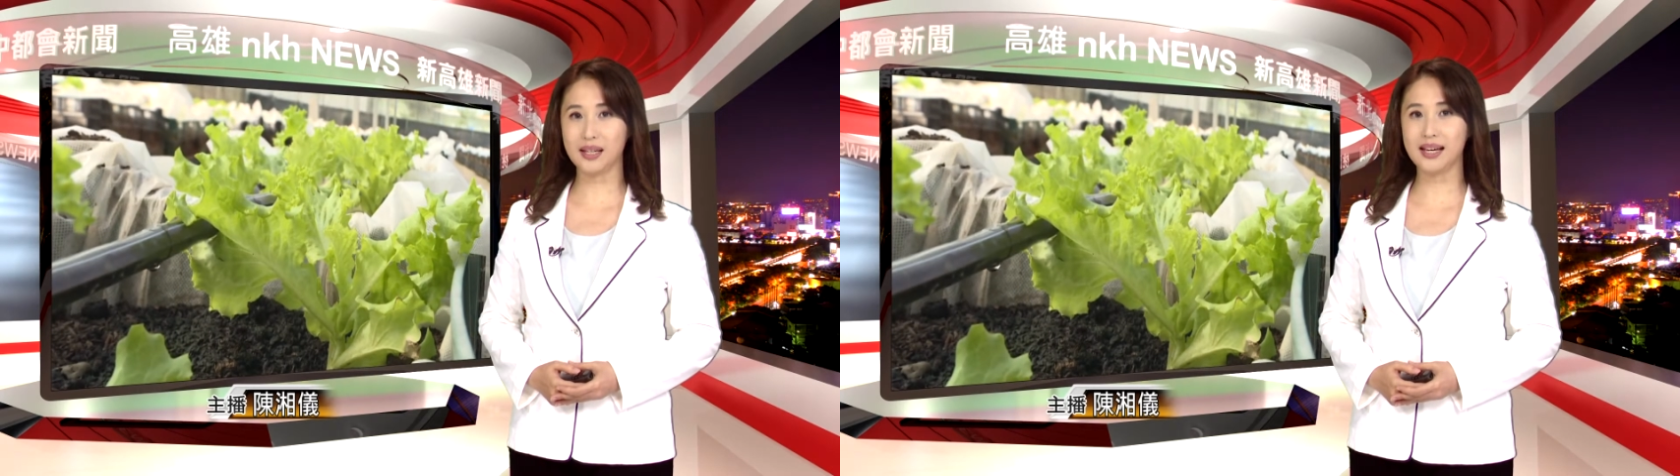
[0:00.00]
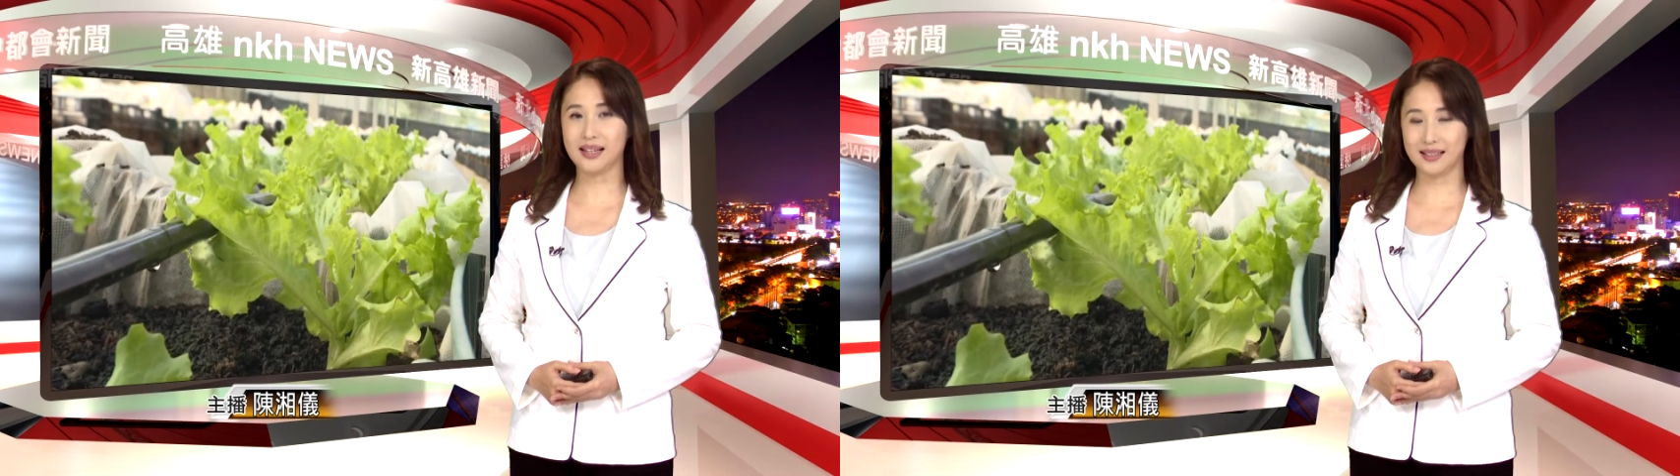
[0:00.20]

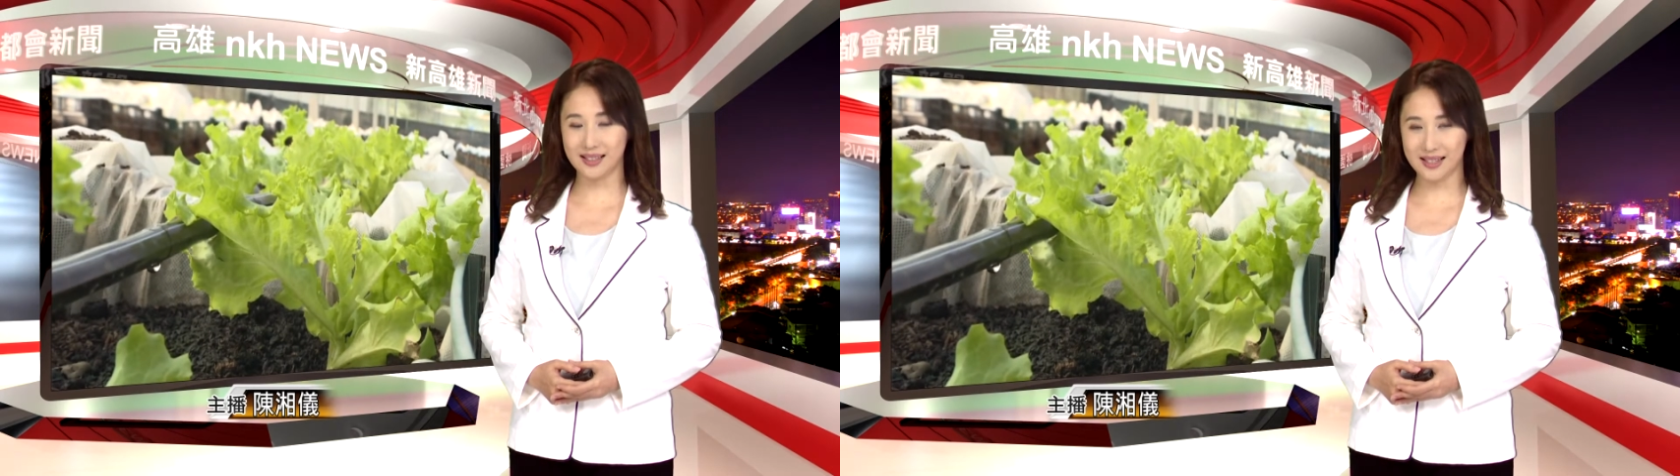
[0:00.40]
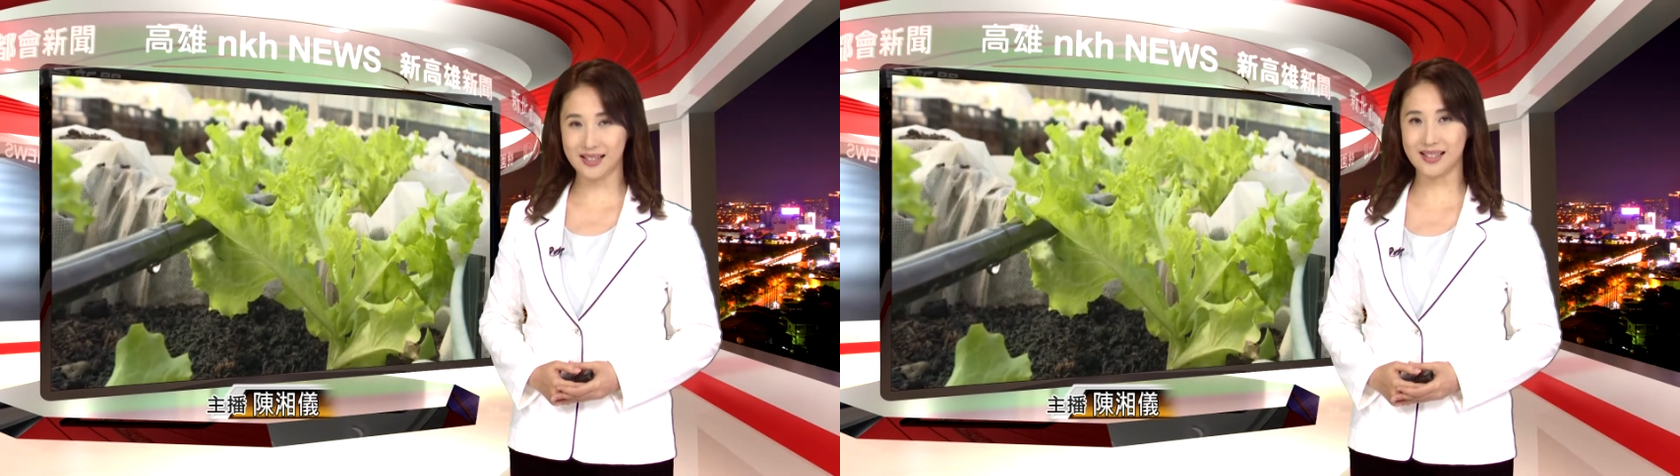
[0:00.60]
业
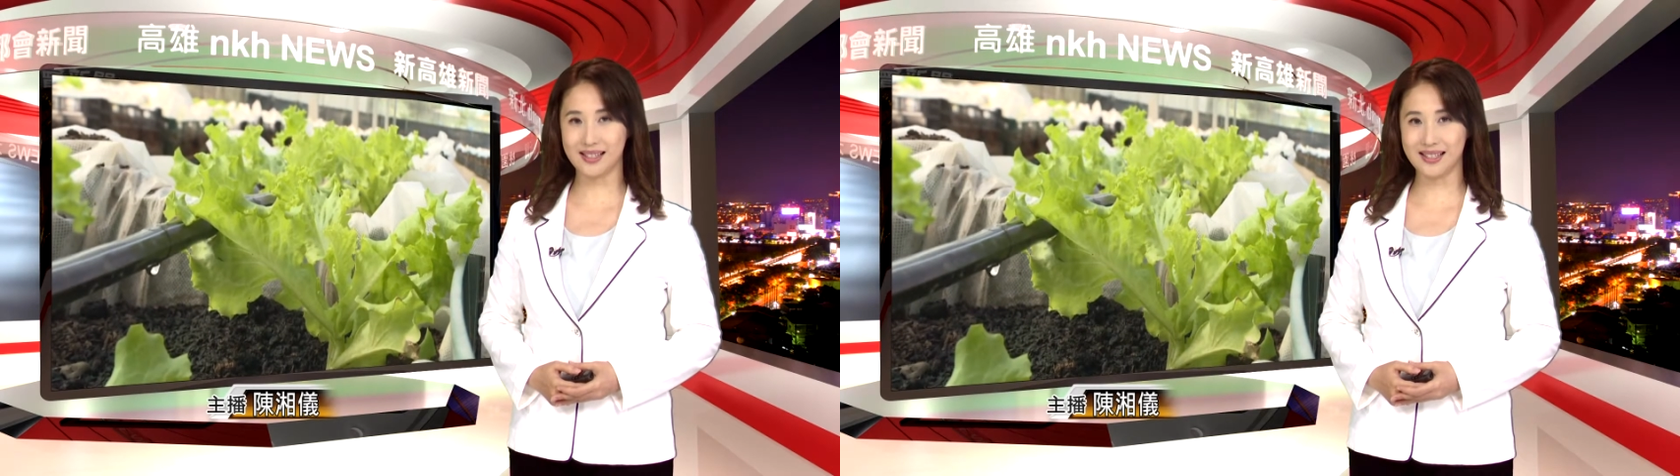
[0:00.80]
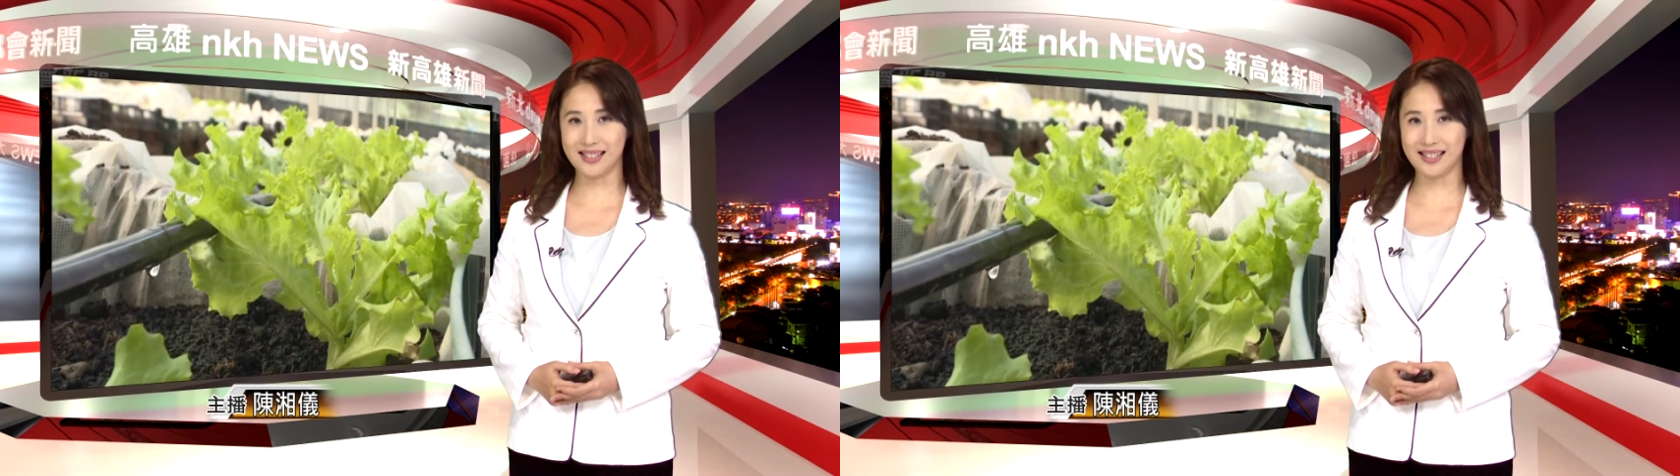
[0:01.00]
更
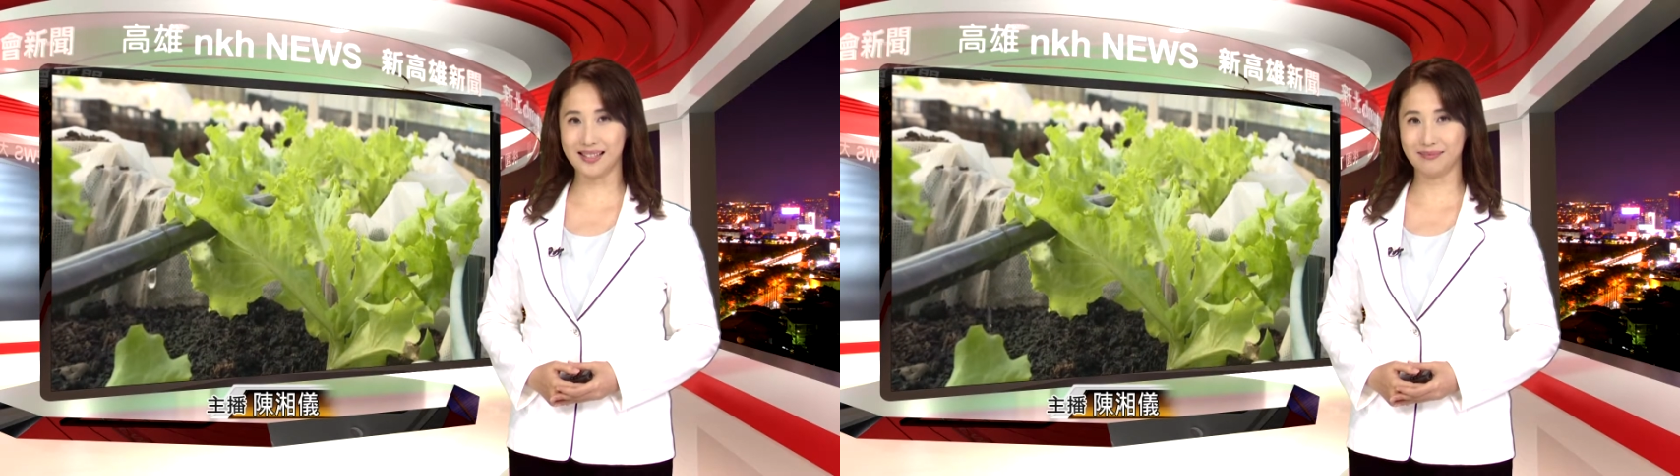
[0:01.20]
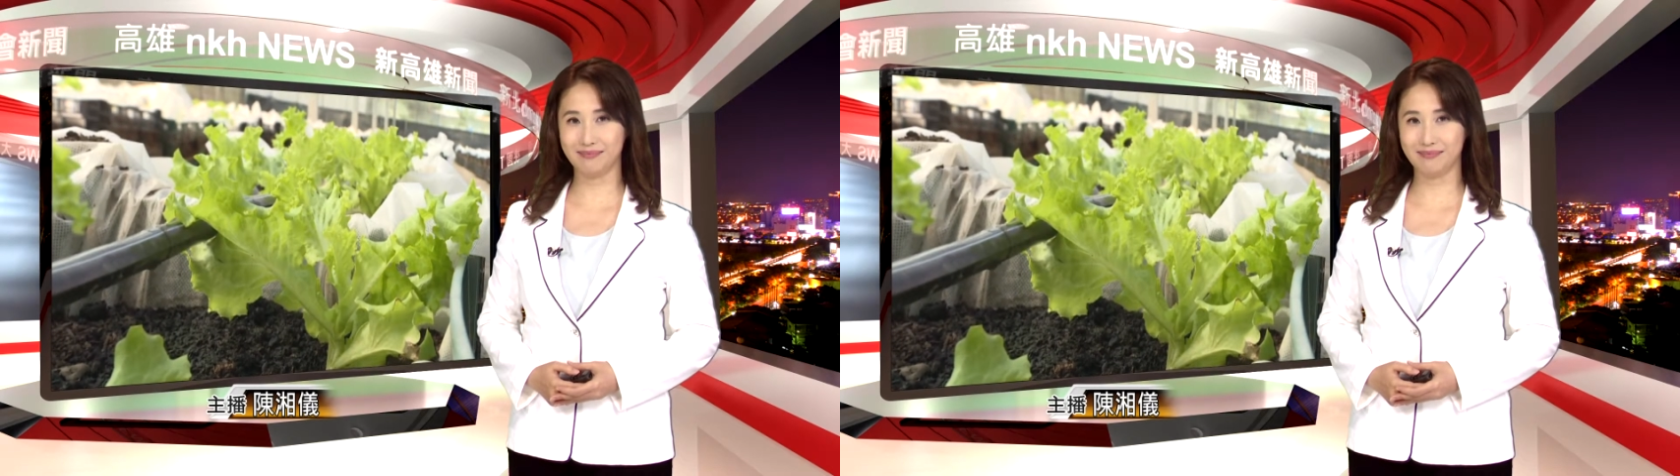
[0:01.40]
升级。